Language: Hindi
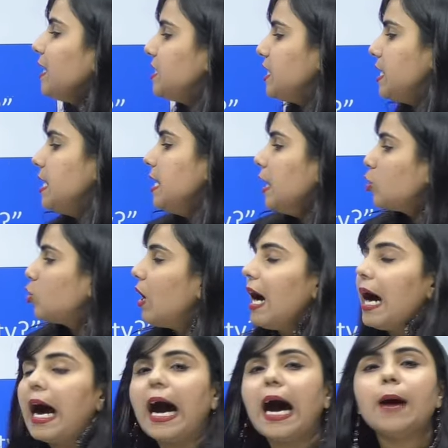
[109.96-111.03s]
पार्टी तो
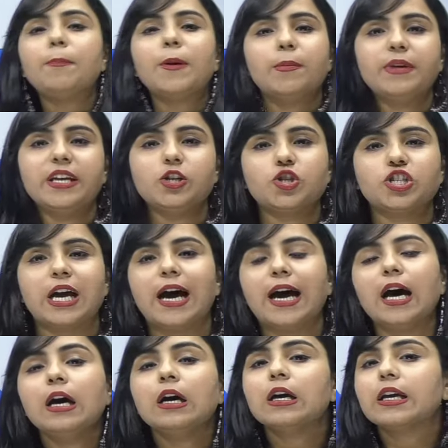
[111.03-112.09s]
आप हमेशा
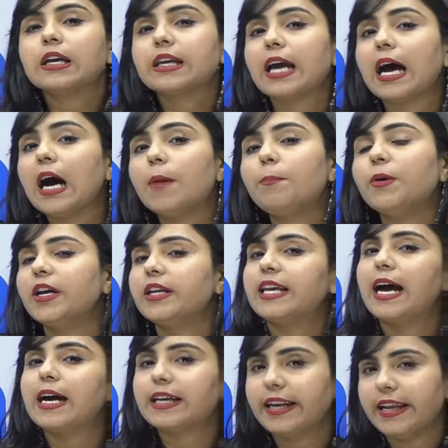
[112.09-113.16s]
यहां पर
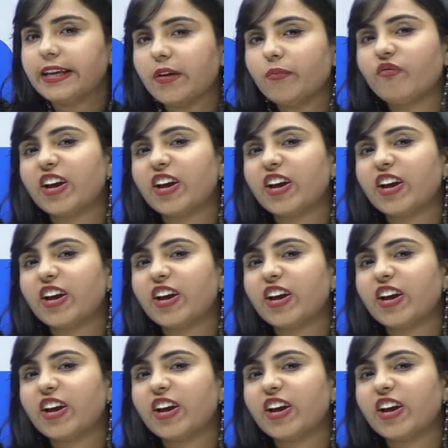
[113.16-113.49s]
क्या करेंगे